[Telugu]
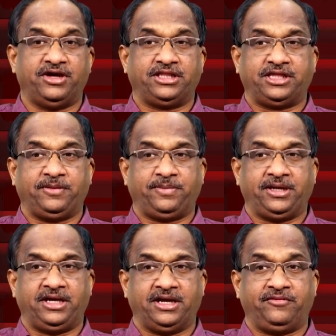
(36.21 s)

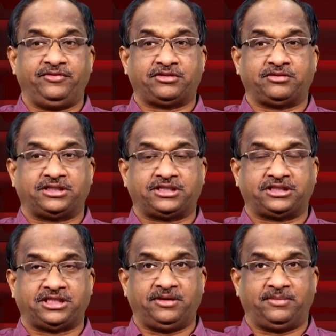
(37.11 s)
వైసీపీ
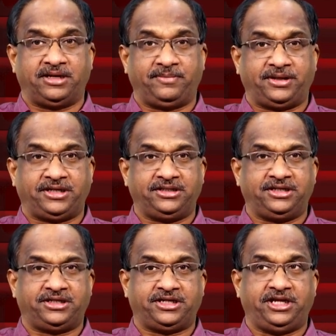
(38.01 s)
అవిశ్వాస తీర్మానం
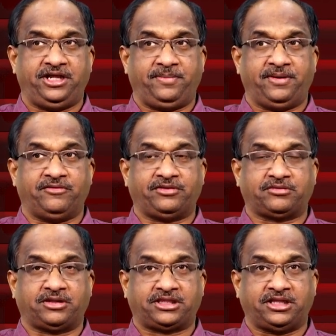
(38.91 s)
పెట్టింది టీడీపీ
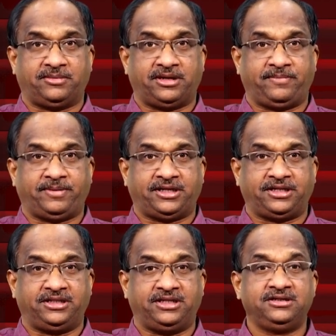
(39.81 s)
అవిశ్వాస తీర్మానం
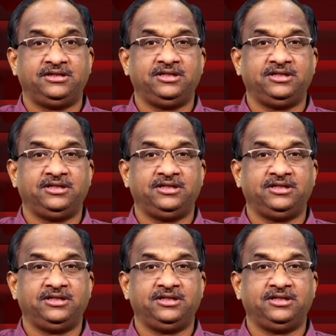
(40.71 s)
పెట్టింది